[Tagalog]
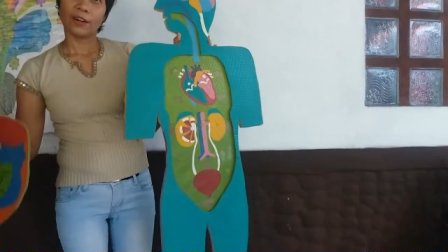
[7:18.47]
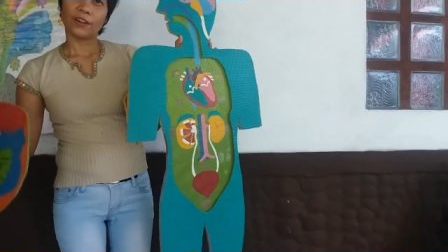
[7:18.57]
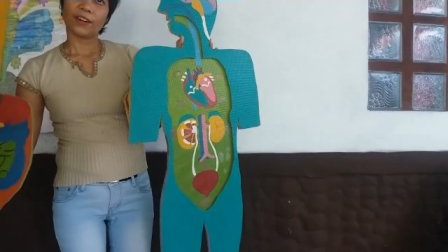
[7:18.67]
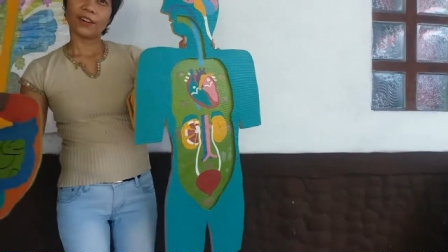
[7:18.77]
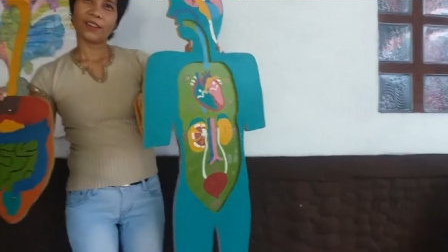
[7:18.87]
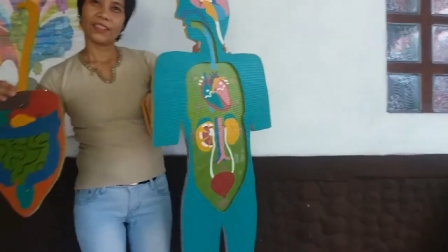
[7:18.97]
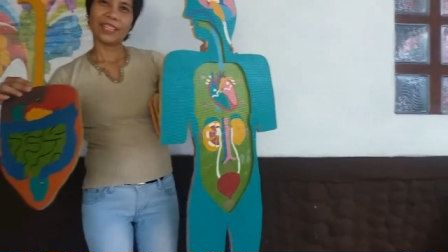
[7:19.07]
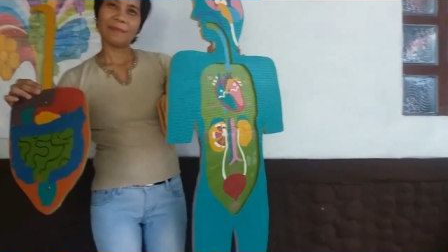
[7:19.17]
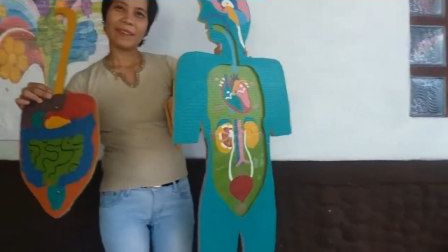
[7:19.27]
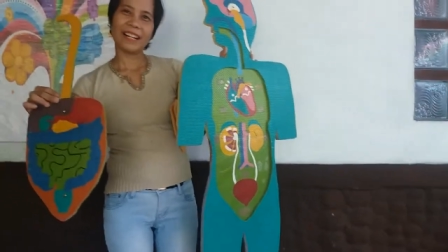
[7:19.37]
o, oh, di
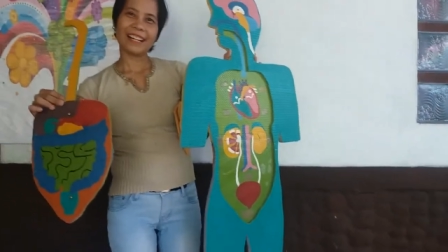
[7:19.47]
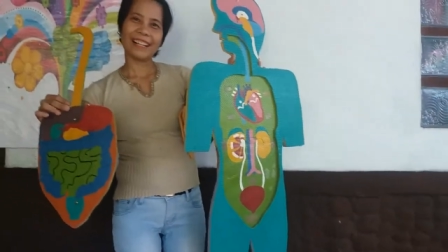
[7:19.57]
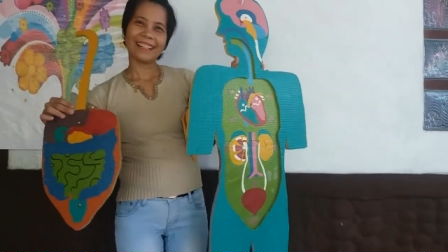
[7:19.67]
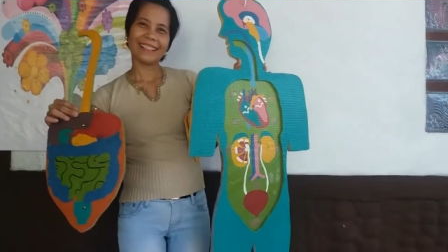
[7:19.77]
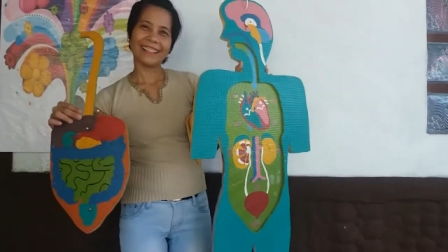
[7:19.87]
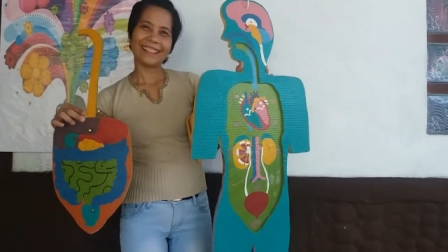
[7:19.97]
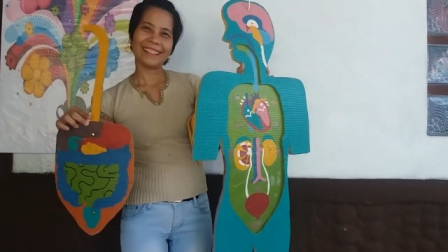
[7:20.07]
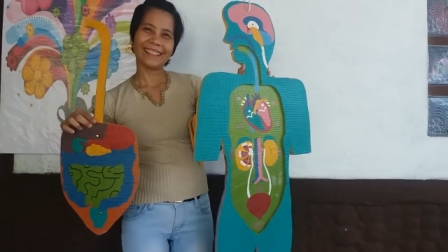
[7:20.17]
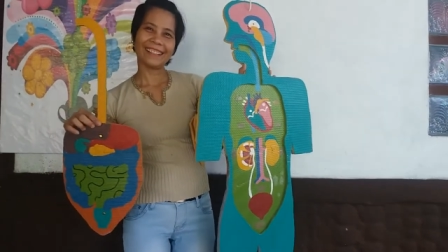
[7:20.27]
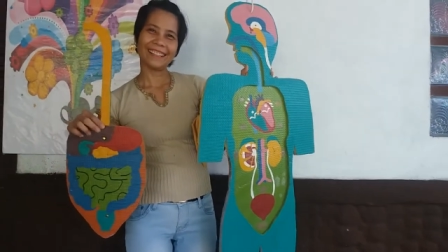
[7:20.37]
ba?
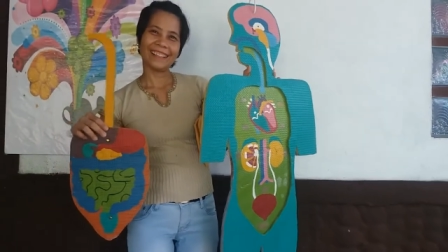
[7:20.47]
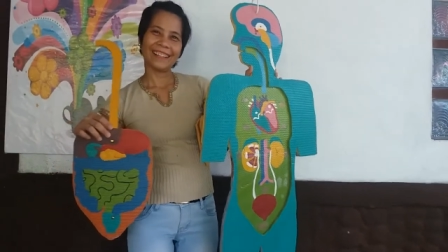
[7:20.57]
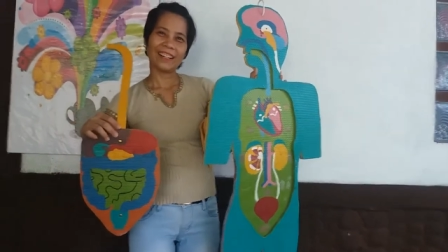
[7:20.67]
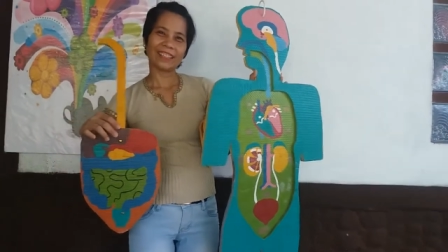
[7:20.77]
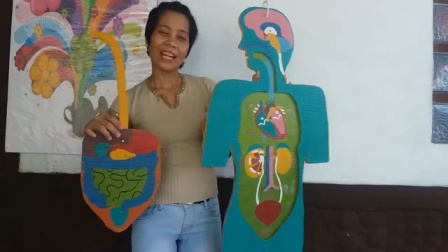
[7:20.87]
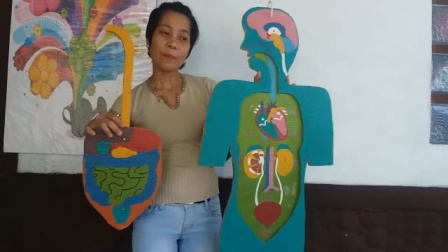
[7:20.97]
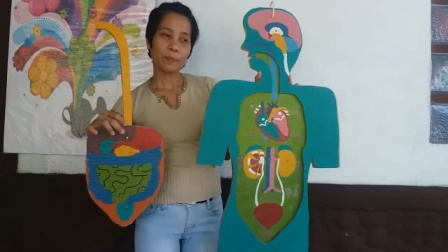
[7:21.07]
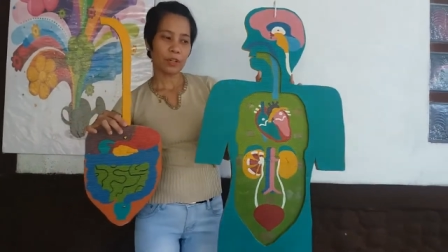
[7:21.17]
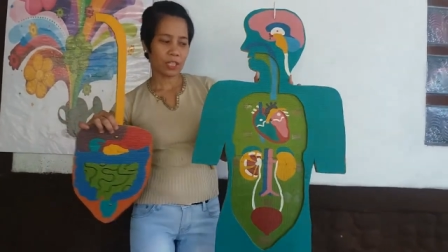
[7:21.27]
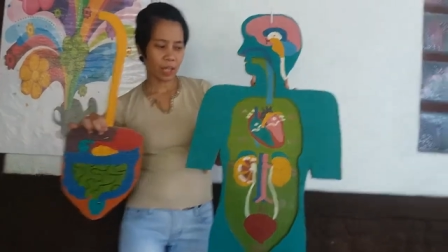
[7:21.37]
Ah,
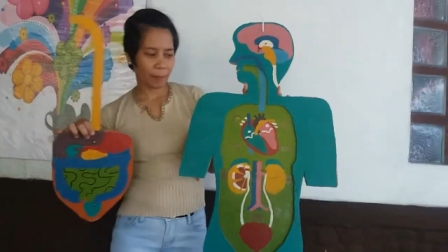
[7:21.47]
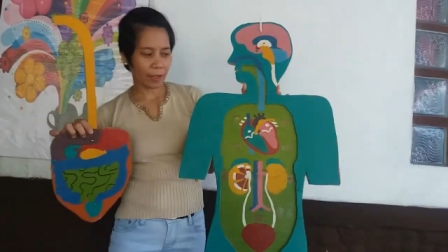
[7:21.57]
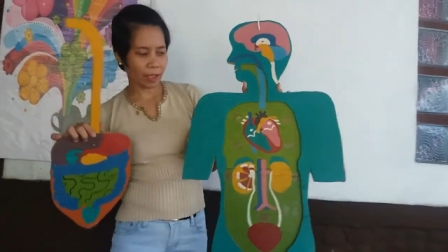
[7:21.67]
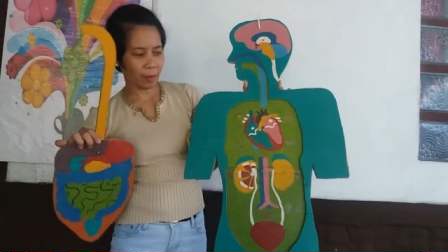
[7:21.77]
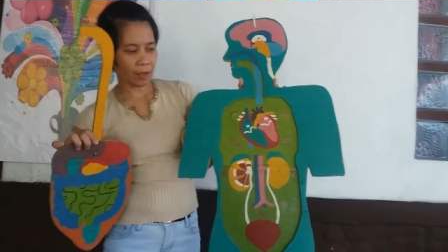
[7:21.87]
tapos, kapag